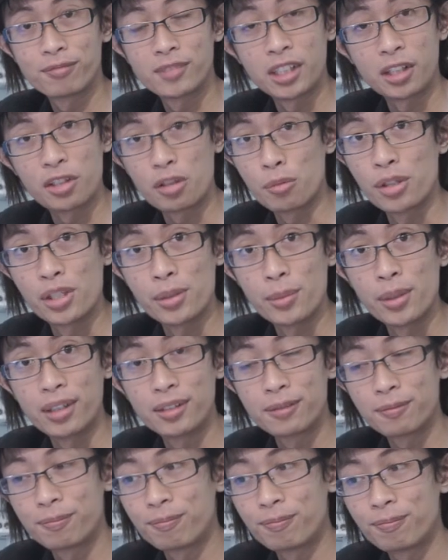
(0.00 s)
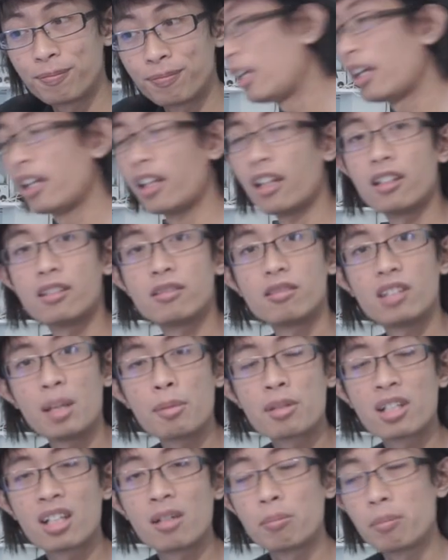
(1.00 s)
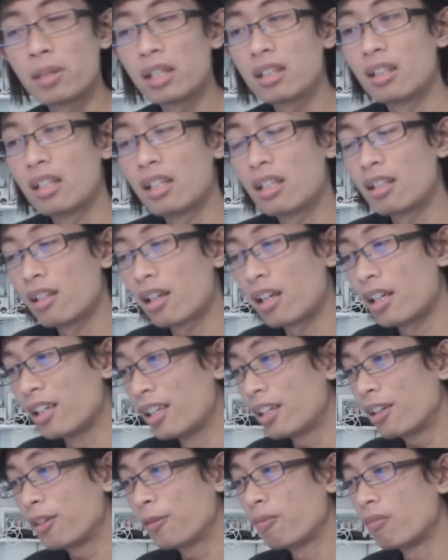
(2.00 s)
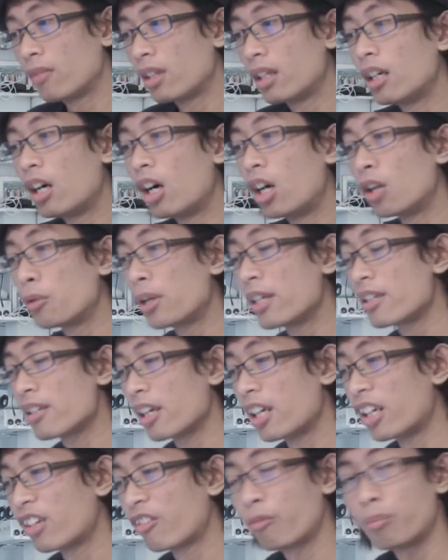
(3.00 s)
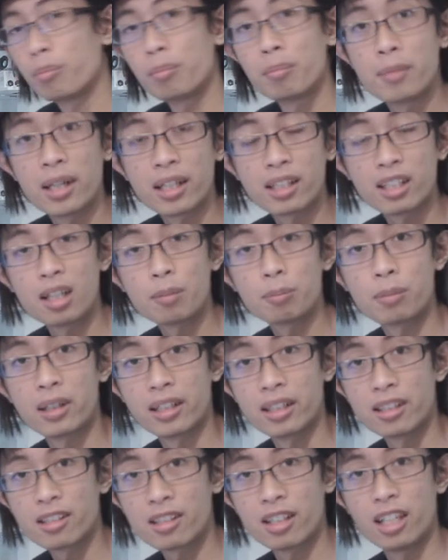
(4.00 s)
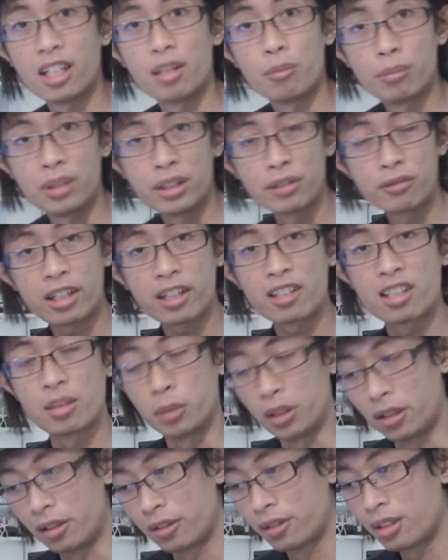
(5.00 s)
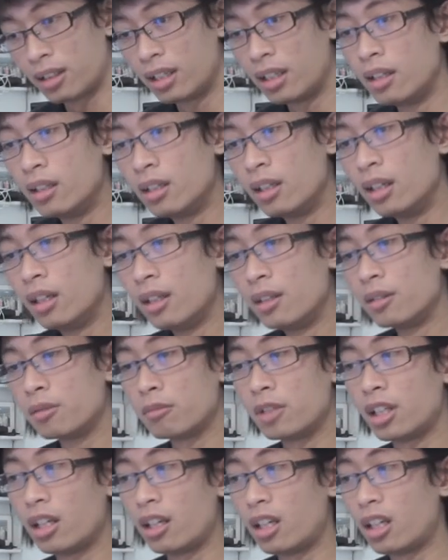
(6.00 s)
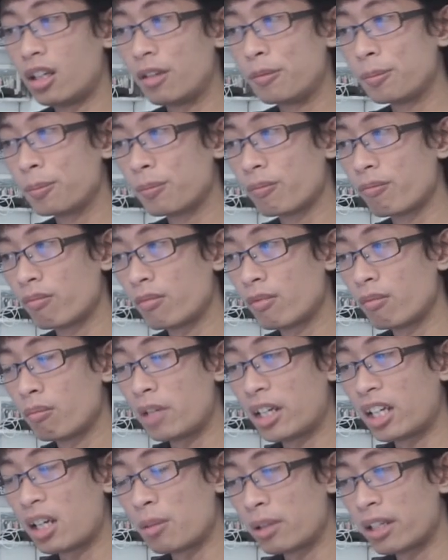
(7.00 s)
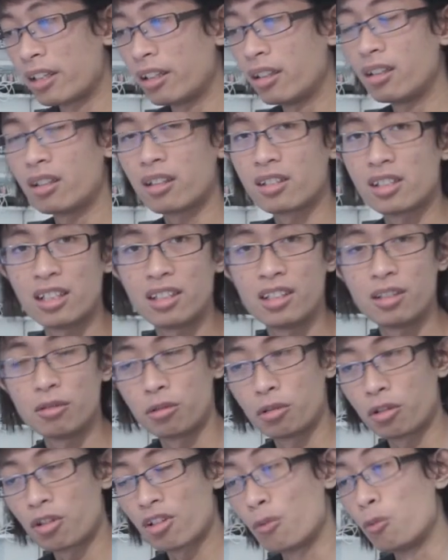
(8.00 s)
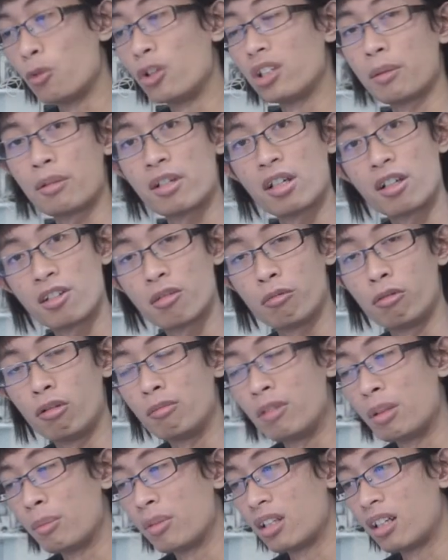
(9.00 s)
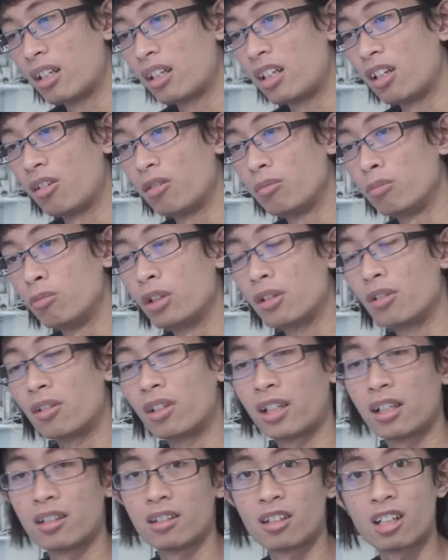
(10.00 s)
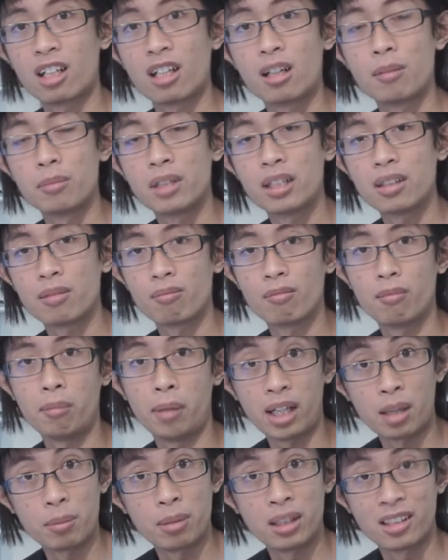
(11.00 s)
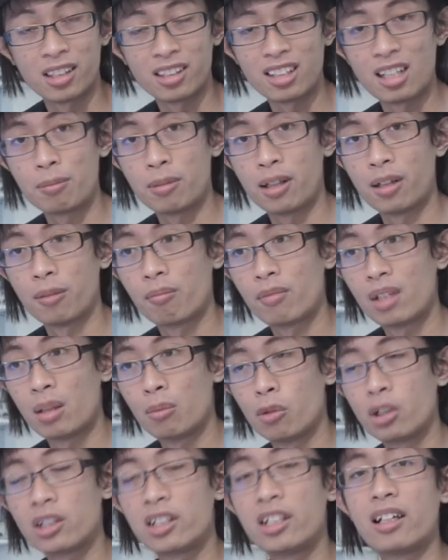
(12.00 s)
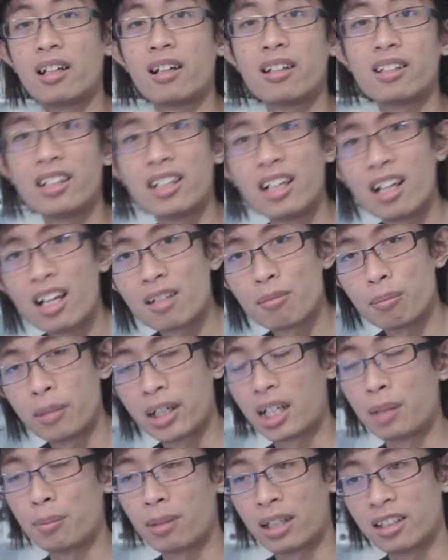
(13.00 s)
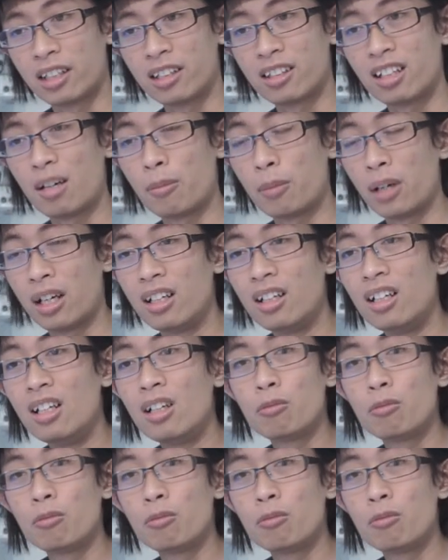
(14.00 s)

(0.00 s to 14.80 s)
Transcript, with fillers: jangan coba-coba. And tips keempat dan terakhir, always have backup plans and be flexible. Um, backup plan ini terjadi untuk semua tips yang sebelumnya. Misalnya kalau buat orang yang terlambat, backup plan kita apa? Buat gear yang ketinggalan, backup plan kita apa?